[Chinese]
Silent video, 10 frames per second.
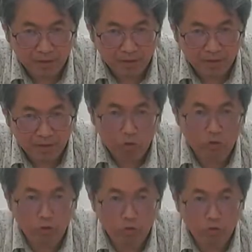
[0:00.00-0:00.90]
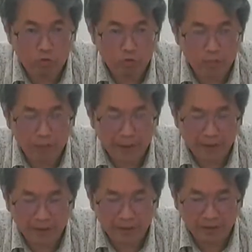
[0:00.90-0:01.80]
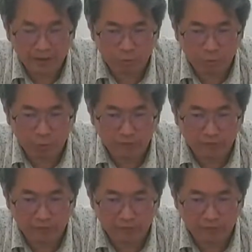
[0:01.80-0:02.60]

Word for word: 游泳过去，把那个国旗